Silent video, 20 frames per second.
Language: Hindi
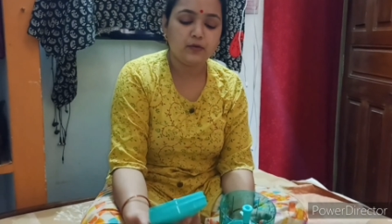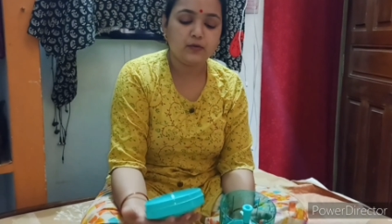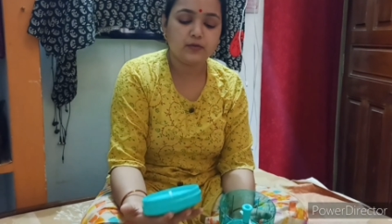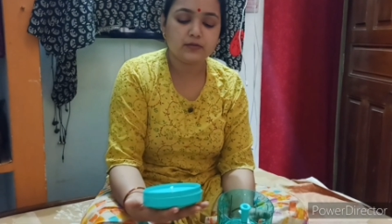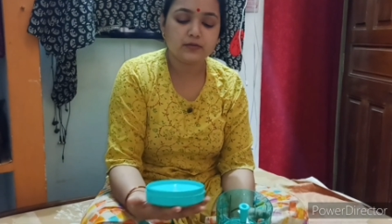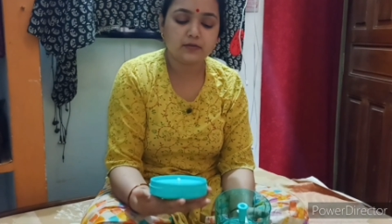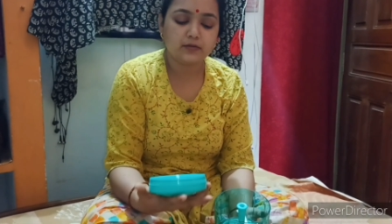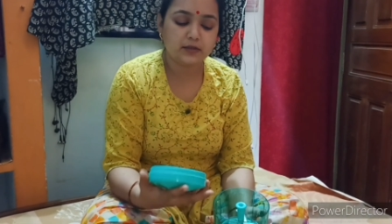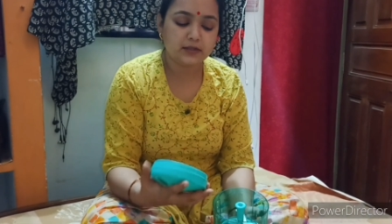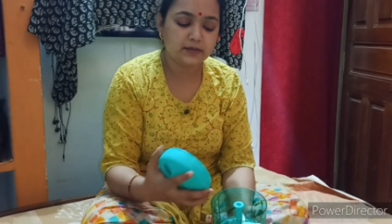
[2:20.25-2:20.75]

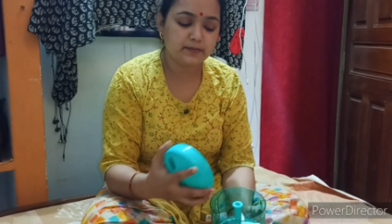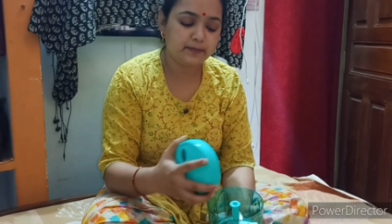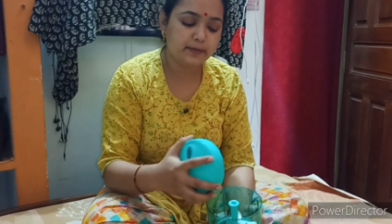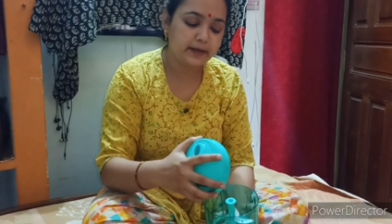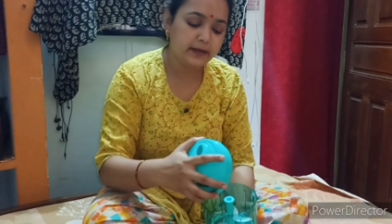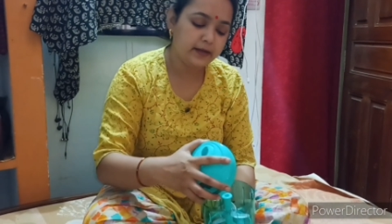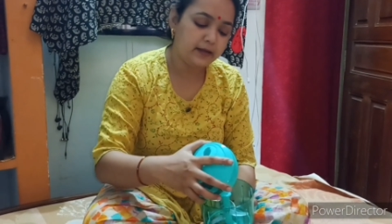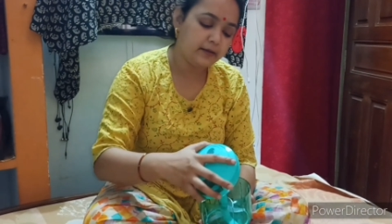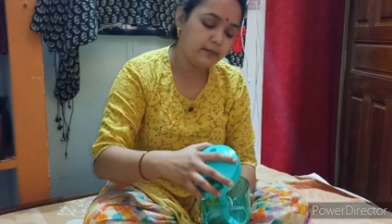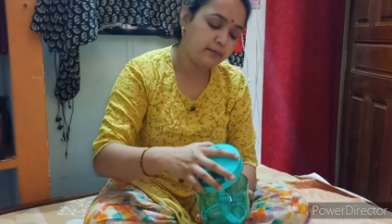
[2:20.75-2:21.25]
उसको इस
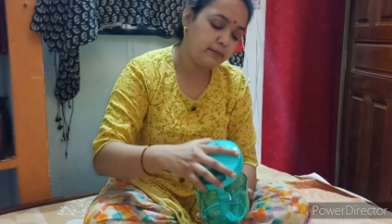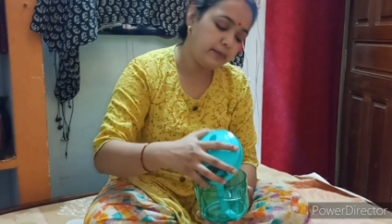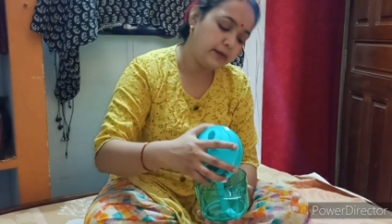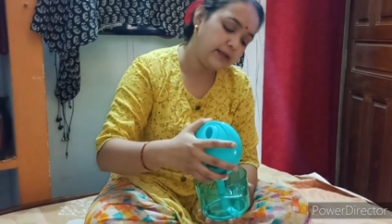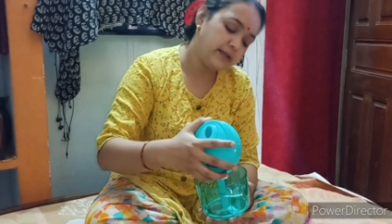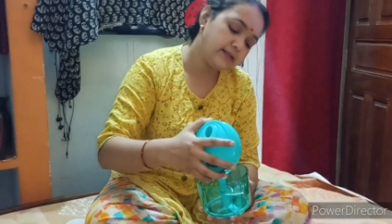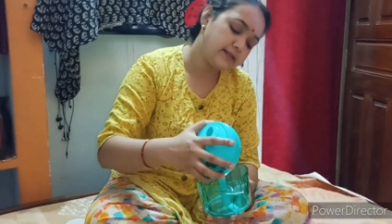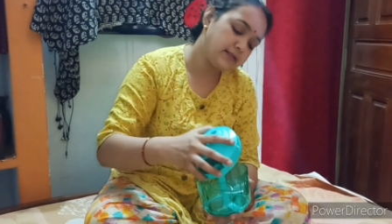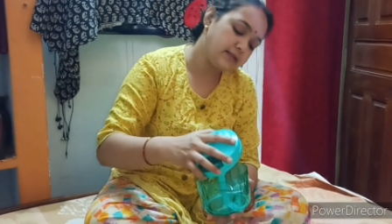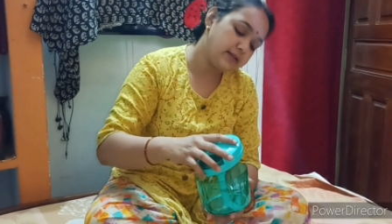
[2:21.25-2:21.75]
पर
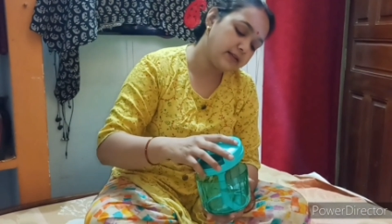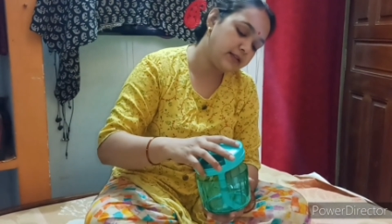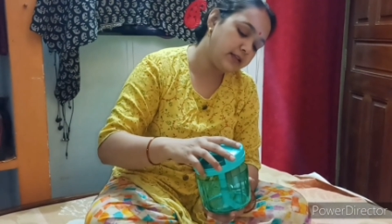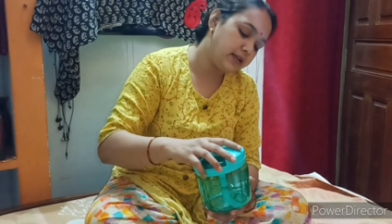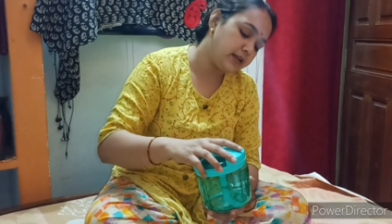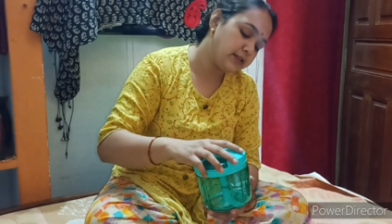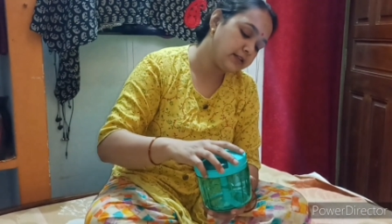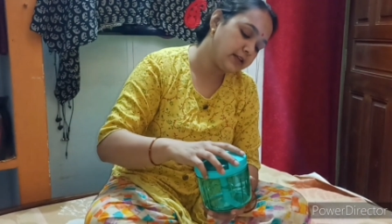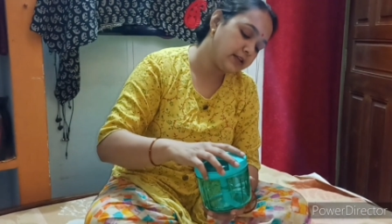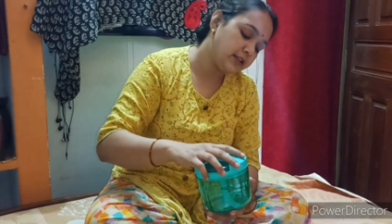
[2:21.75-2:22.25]
प्लेस कर
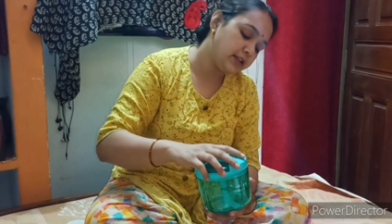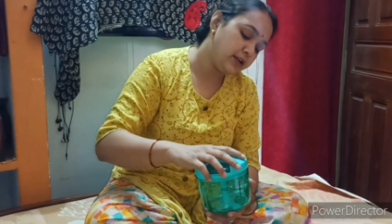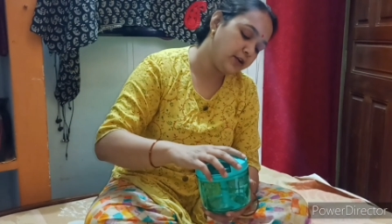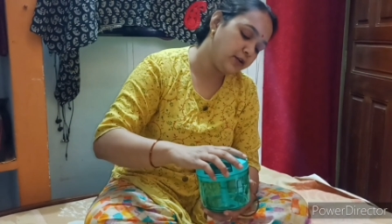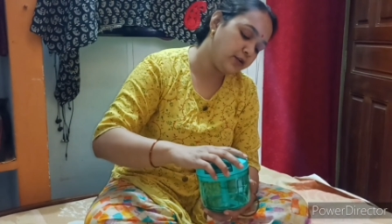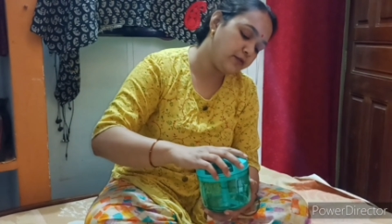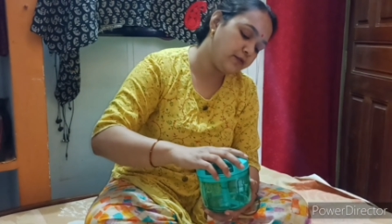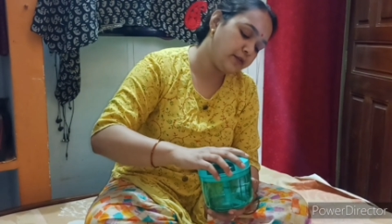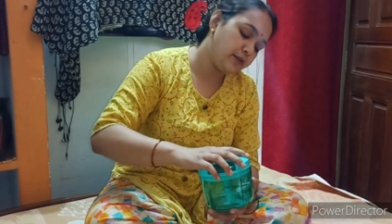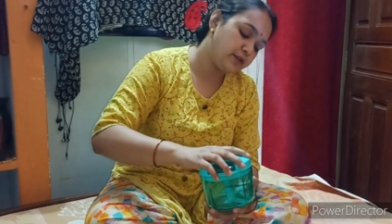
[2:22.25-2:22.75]
दिया जाता
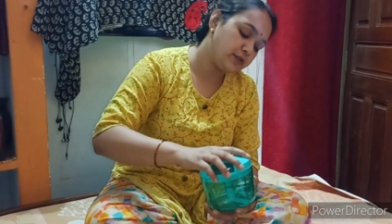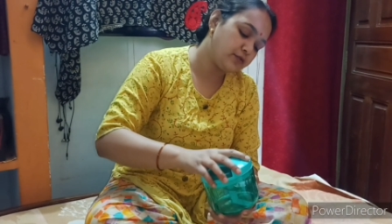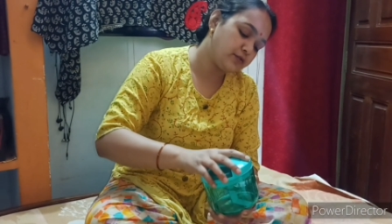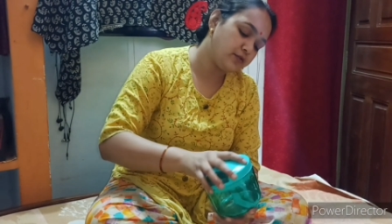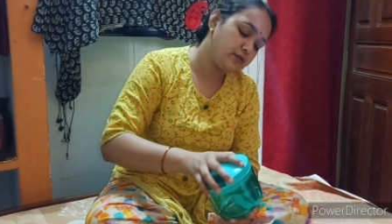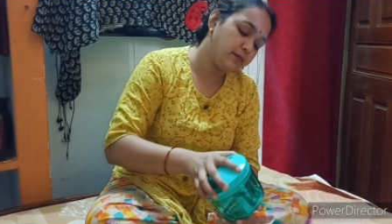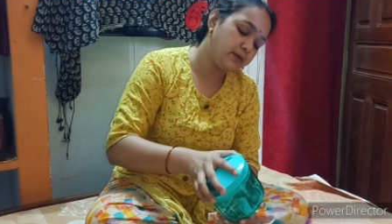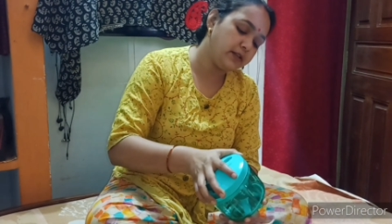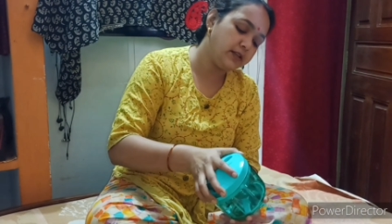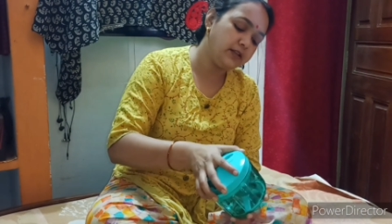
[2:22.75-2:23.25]
है और फिर
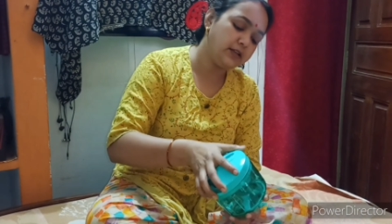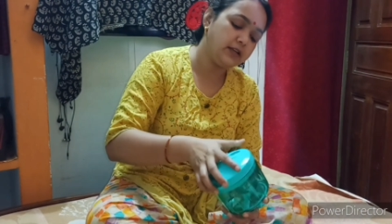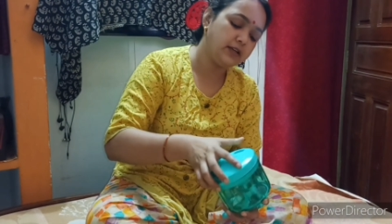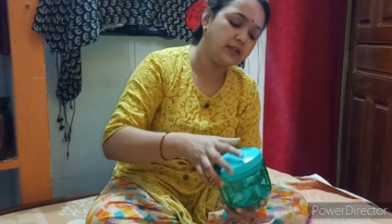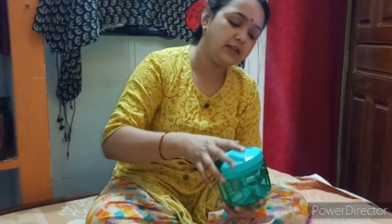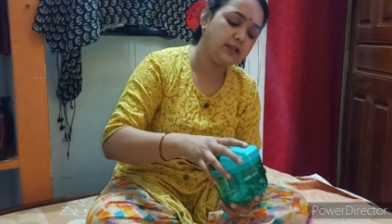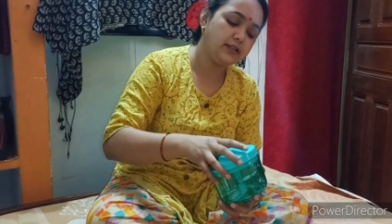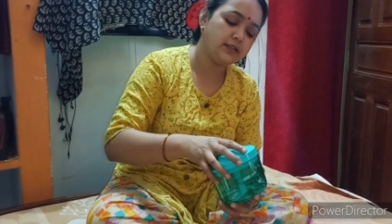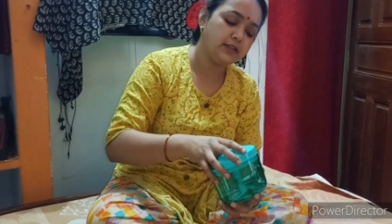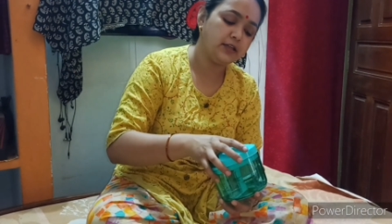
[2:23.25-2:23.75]
इसको बंद
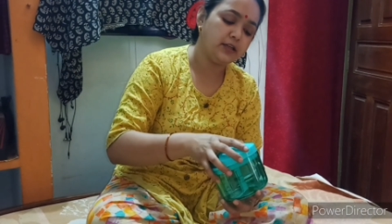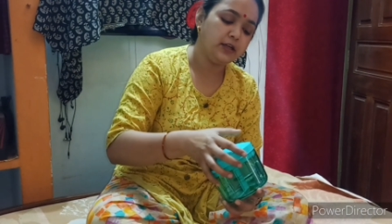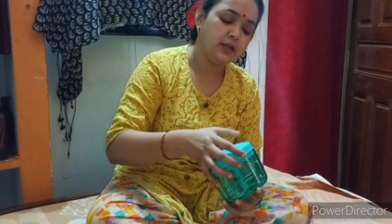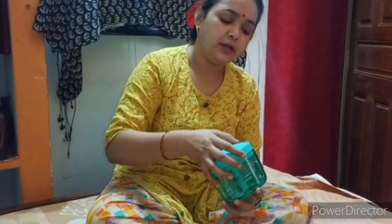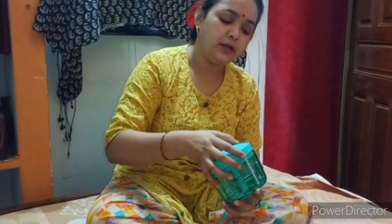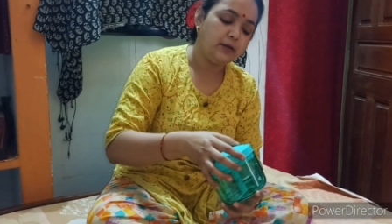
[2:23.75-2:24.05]
कर दीजिए